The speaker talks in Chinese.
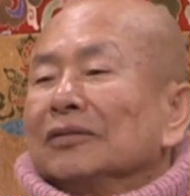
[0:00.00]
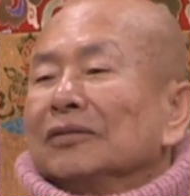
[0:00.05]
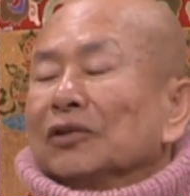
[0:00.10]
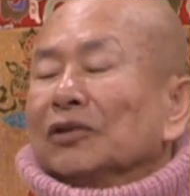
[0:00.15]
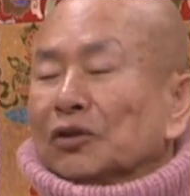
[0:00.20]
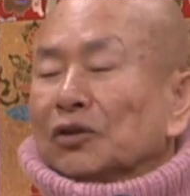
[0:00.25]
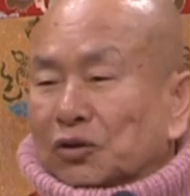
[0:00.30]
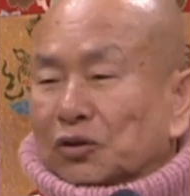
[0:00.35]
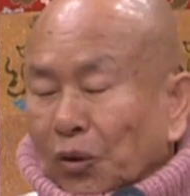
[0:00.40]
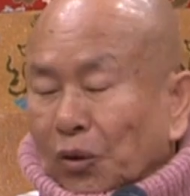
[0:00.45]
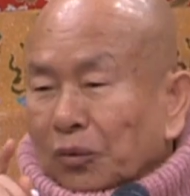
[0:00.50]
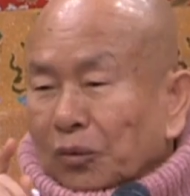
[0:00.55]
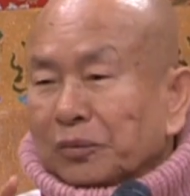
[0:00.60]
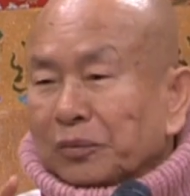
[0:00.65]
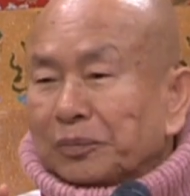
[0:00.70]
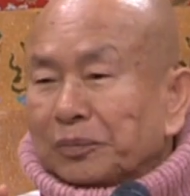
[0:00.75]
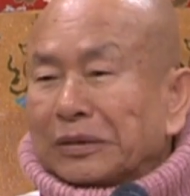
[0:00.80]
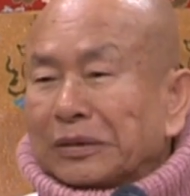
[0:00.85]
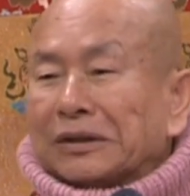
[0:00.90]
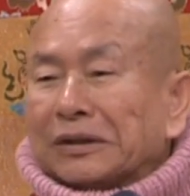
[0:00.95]
总
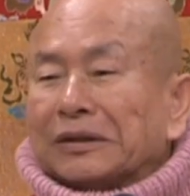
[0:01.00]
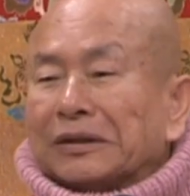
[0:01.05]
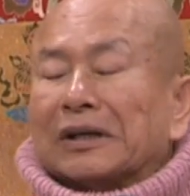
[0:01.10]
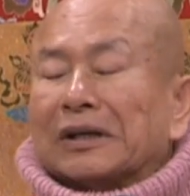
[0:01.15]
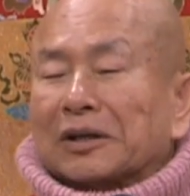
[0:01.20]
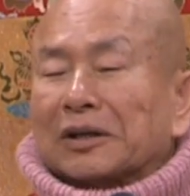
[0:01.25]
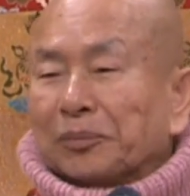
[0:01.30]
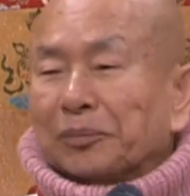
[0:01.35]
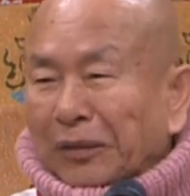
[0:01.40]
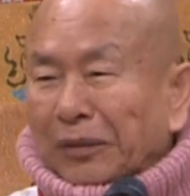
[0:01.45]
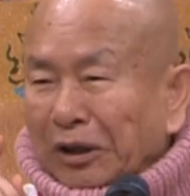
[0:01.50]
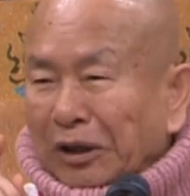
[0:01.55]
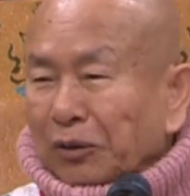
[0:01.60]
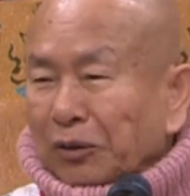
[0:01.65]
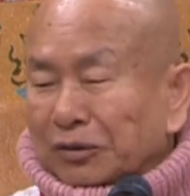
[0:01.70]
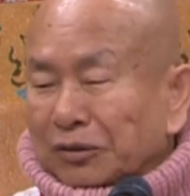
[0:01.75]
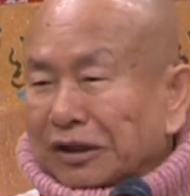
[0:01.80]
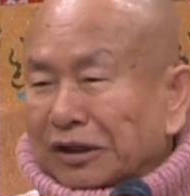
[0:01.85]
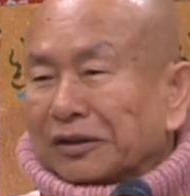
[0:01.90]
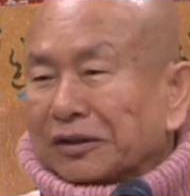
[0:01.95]
比那个没有
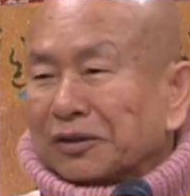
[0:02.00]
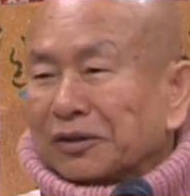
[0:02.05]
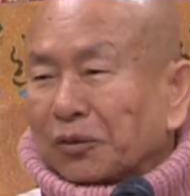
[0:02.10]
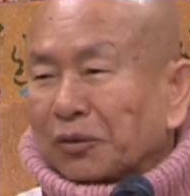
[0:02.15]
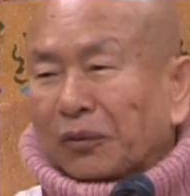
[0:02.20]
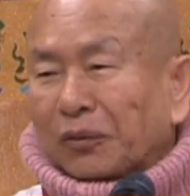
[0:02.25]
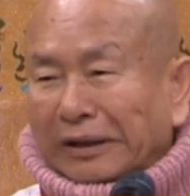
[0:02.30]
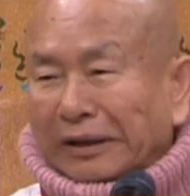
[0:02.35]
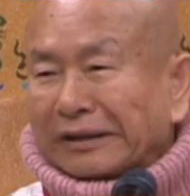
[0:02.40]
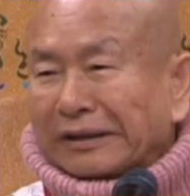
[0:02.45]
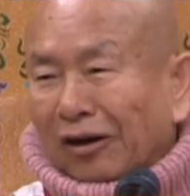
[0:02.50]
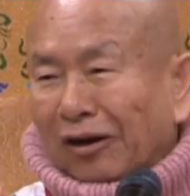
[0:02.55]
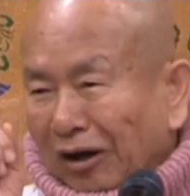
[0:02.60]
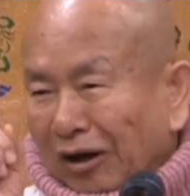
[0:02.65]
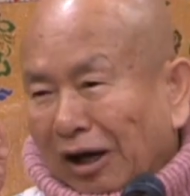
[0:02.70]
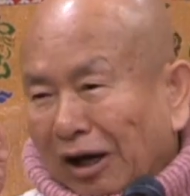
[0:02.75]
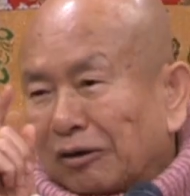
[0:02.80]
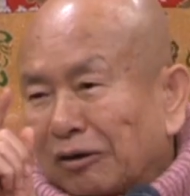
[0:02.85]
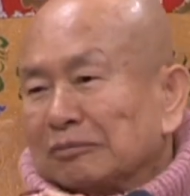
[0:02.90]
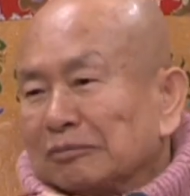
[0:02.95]
钱的烦恼
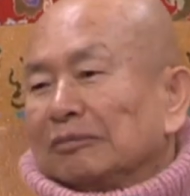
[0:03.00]
好。